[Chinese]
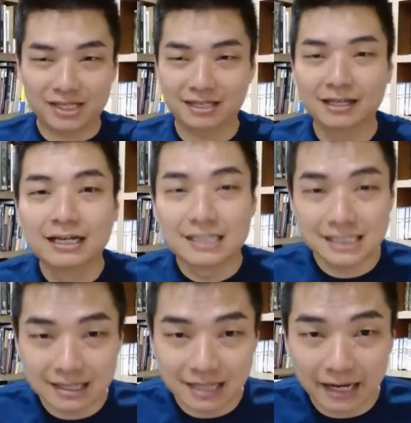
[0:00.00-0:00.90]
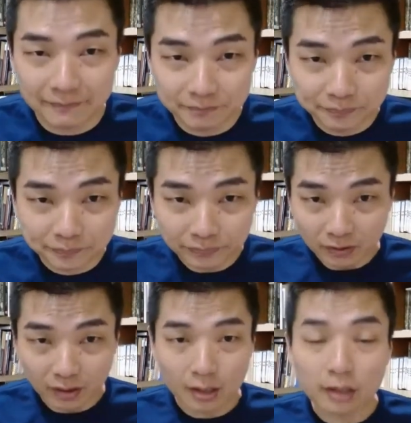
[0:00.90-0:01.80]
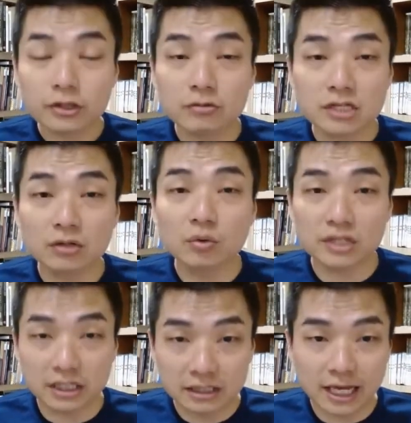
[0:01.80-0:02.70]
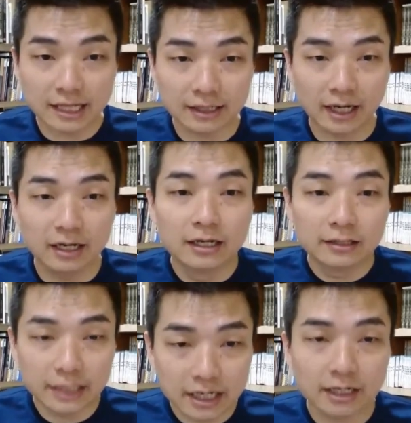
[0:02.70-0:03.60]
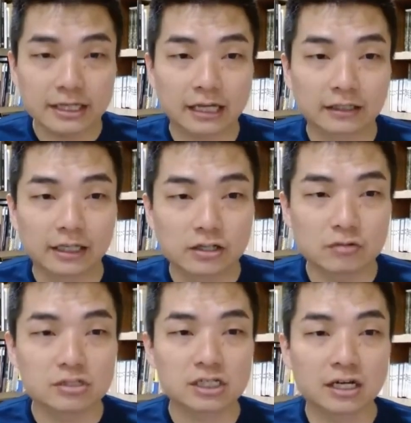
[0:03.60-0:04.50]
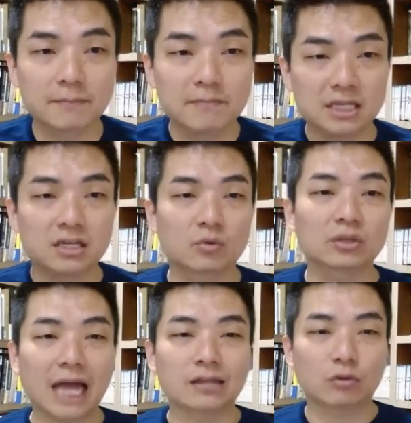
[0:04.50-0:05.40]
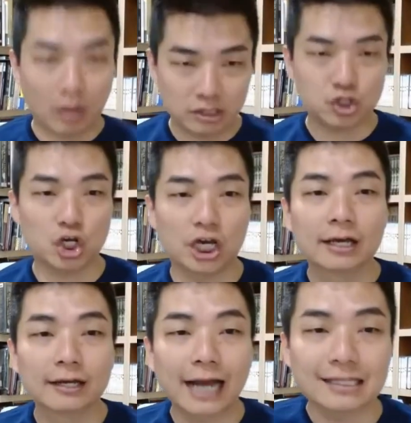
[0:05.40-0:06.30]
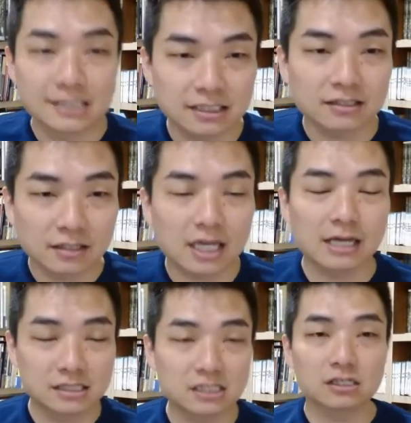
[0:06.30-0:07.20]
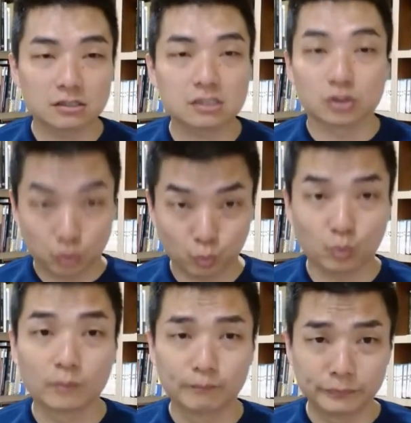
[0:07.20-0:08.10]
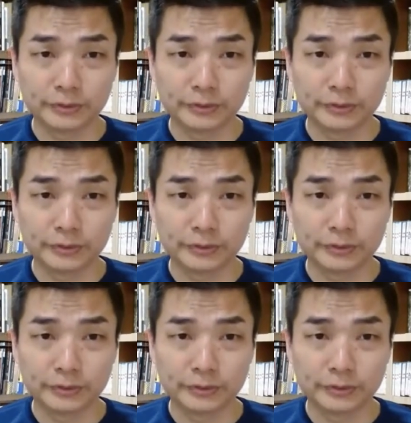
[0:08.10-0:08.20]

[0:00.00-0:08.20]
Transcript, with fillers: 不好意思，现在就进入今天的第二个讲题，就是这个米油蛋短缺，看津贴制制度